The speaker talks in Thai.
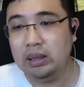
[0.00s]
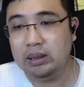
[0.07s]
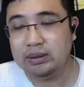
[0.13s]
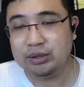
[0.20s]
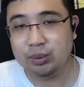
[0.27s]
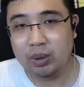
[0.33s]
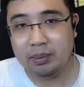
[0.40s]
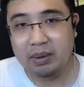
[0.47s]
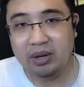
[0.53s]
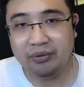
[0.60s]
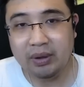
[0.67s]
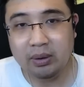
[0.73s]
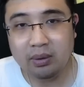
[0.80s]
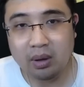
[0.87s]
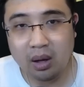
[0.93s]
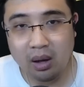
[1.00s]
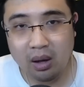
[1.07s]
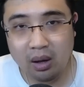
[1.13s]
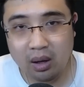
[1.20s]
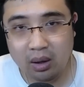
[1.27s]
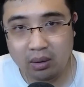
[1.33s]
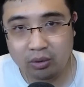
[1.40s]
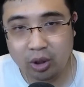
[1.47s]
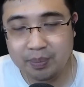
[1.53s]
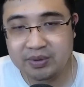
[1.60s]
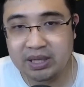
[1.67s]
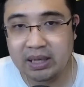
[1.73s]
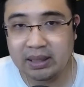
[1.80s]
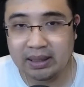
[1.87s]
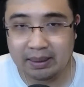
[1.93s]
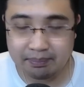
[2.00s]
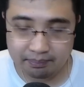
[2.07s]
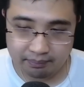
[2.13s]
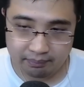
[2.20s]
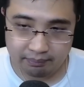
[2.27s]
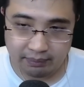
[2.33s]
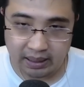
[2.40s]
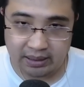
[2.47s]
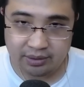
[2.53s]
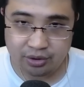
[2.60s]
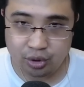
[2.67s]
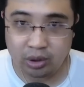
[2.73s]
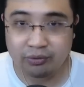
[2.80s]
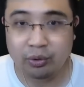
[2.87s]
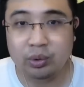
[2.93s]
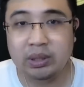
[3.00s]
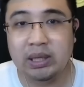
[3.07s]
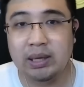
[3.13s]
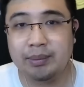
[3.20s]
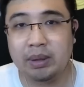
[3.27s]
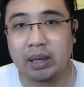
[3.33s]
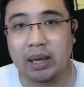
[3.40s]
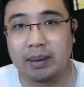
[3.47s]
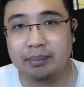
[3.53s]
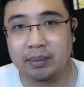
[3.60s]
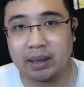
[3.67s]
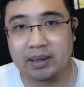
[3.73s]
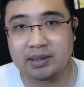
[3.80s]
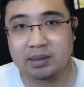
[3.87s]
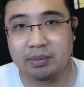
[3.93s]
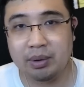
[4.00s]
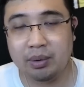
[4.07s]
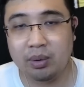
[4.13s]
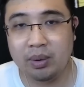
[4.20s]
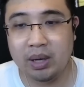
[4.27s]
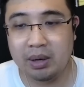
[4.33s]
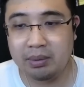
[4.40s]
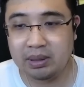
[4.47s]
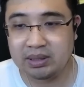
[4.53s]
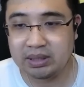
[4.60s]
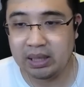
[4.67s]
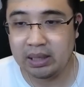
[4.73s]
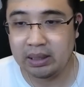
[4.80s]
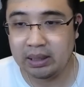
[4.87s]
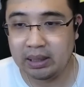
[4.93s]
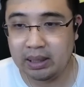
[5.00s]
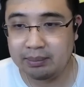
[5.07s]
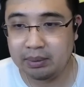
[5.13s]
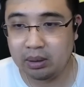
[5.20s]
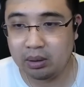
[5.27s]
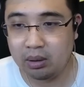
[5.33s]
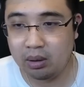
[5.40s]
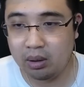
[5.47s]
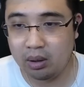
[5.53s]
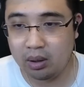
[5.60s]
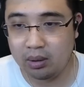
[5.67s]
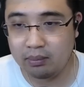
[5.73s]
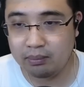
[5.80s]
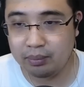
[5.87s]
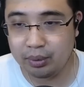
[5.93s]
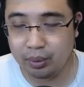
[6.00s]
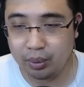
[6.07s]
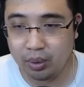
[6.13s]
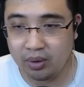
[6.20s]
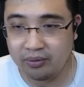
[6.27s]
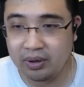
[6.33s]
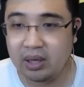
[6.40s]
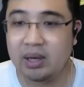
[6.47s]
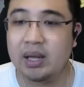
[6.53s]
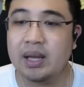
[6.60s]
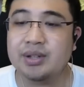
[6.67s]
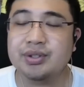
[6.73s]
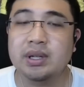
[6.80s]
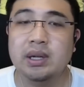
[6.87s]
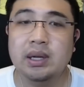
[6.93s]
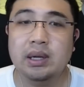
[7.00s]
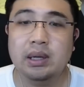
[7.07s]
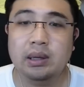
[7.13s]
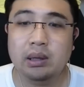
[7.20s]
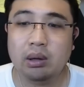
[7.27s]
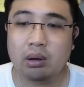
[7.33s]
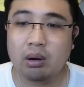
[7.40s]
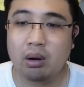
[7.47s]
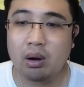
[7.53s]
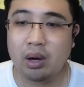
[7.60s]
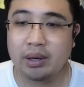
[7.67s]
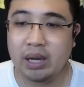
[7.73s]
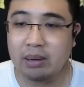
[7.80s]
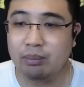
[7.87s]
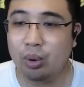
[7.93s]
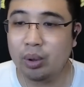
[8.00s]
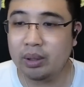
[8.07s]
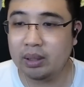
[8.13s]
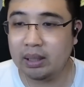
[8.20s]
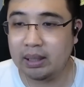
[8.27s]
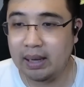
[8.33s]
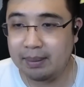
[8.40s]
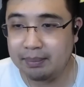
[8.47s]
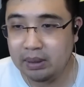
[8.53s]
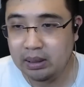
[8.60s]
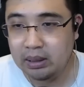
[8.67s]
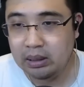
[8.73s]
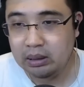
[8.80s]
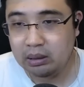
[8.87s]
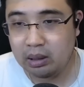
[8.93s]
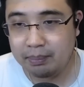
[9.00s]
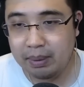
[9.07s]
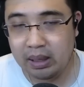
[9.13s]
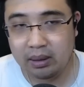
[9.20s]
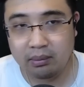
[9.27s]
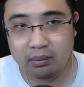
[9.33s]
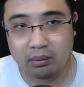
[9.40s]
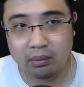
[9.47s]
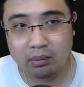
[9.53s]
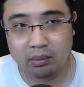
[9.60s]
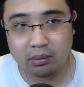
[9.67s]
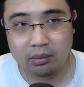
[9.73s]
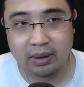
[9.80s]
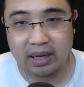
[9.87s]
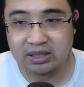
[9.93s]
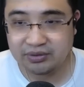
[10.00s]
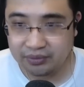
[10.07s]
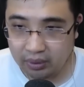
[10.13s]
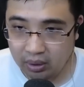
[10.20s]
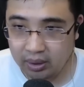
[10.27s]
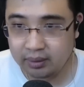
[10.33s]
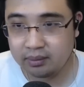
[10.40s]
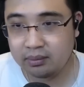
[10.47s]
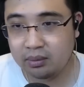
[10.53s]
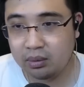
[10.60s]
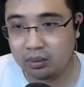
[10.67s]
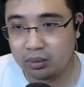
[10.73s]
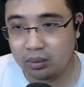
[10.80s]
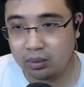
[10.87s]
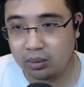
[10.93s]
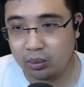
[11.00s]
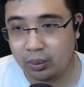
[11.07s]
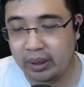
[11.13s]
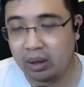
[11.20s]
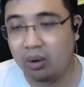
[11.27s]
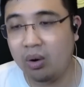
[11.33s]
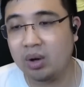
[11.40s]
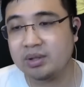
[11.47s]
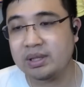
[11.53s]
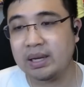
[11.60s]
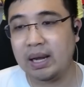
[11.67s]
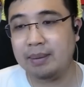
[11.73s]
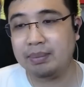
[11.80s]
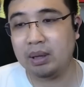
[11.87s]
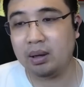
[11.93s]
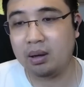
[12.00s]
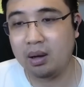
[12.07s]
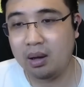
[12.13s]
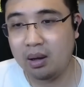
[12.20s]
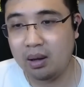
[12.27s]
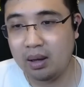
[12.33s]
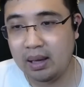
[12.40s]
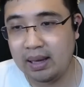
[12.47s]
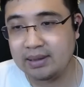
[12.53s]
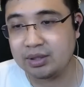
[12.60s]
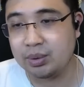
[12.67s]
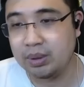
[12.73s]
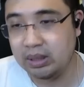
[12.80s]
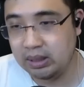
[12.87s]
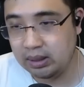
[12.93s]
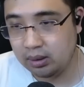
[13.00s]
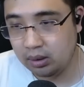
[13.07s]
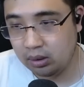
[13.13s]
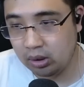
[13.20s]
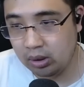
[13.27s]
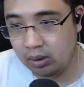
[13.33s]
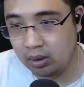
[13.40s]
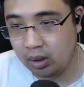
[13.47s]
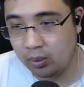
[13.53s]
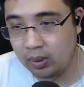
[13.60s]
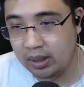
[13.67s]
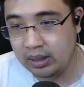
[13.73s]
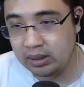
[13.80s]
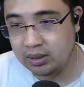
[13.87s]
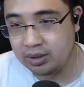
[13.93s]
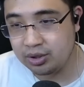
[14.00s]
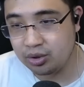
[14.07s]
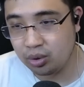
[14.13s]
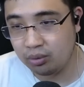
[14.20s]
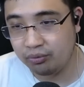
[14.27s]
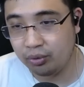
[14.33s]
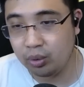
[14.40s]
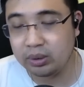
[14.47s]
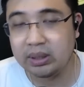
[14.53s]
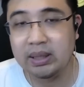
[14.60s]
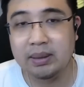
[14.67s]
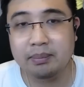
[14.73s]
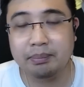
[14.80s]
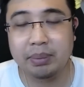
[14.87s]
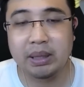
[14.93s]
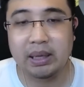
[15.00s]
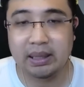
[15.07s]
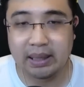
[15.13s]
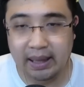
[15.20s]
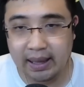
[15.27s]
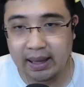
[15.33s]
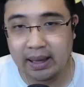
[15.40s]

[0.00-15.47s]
ส่วนมิดฟิลก็ครบเซตครับเป็นชุดฟูลทีมนะครับ คาเซมโรเอริกเซนนะครับ แล้วก็บรูโน่ฟอนเดนเดส แล้วก็ด้านบนนะครับ ก็เป็นแรชฟอร์ด เวคฮอสนะครับ แล้วก็แอนโทนีก็เท่ากับว่านี่คือชุดฟูลทีม เปลี่ยนแค่